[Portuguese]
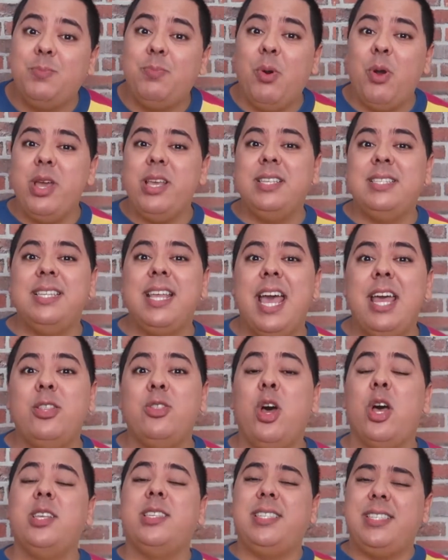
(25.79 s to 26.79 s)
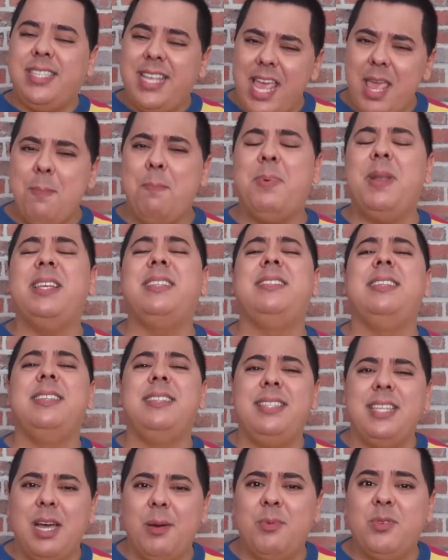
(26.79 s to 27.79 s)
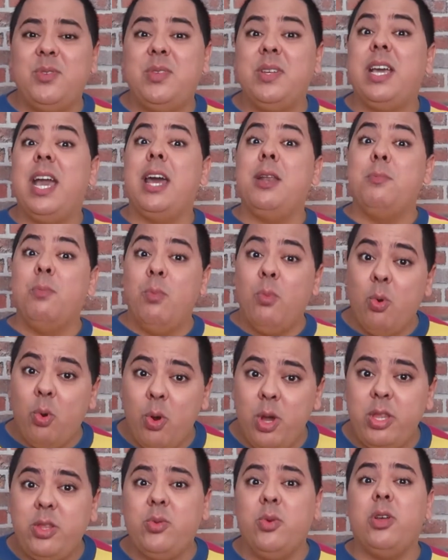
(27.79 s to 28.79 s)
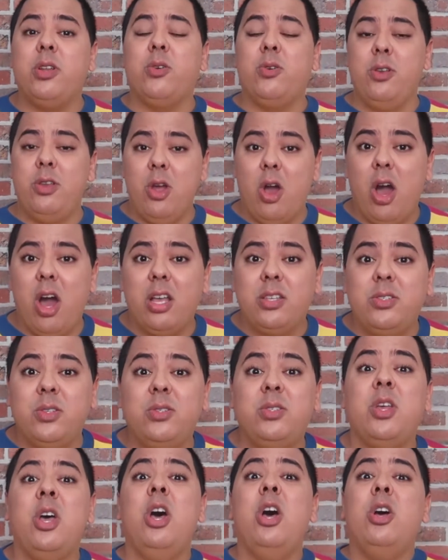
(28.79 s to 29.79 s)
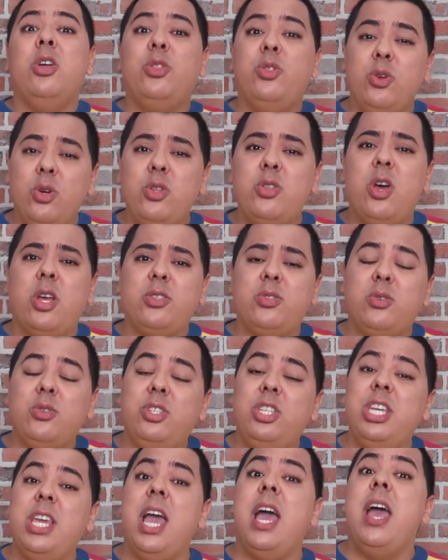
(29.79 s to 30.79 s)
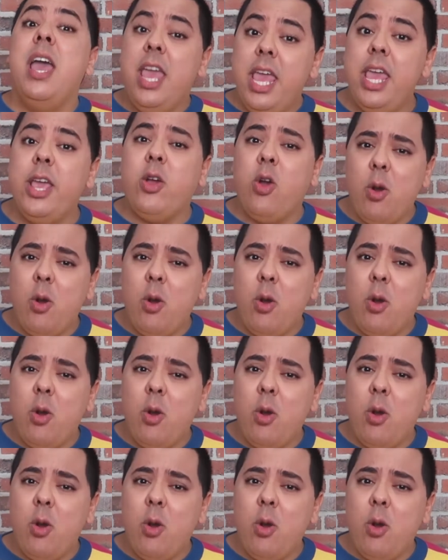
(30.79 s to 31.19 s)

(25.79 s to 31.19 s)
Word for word: Pois é, nós sim precisamos ficar muito orgulhosos do nosso dia e